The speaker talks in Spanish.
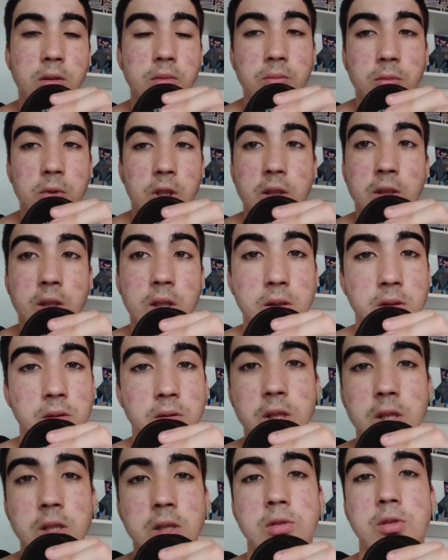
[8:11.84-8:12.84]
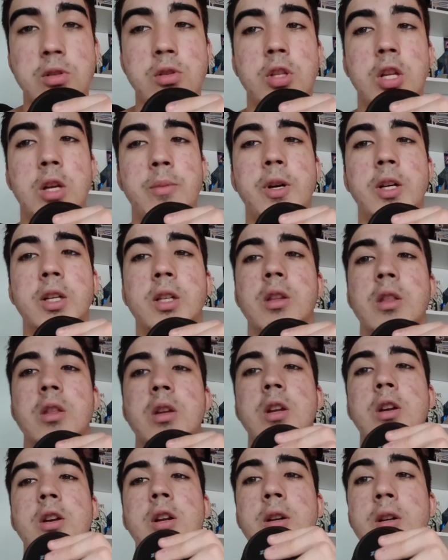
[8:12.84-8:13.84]
Ya está. O sea, no tengo nada más que
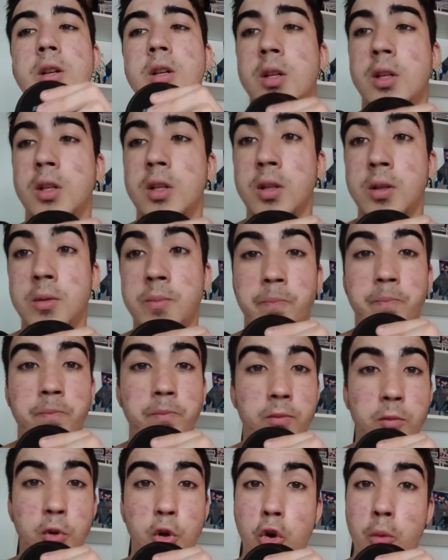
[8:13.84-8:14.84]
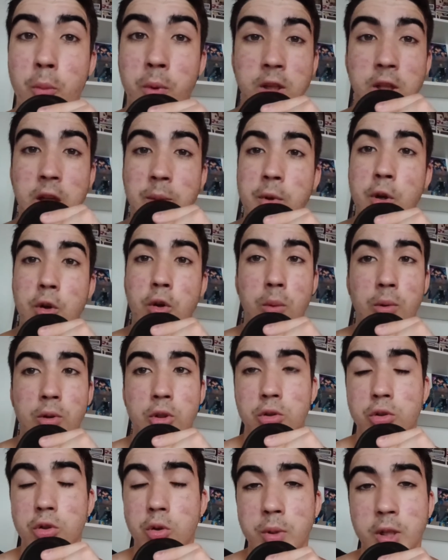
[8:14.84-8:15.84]
decir ahora. Comentadme lo que
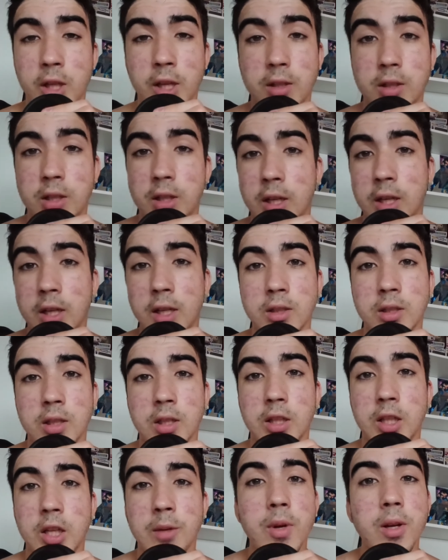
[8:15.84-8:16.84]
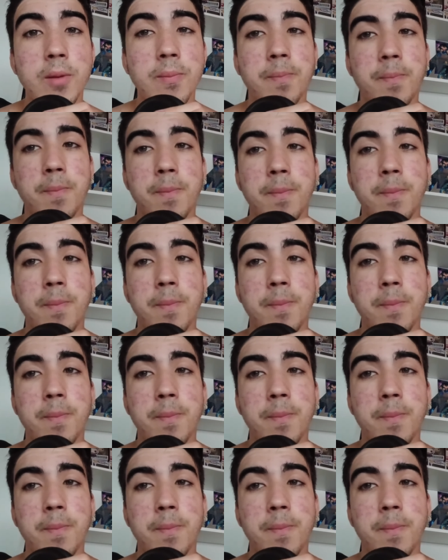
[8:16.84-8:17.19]
vosotros opináis si queréis del tema.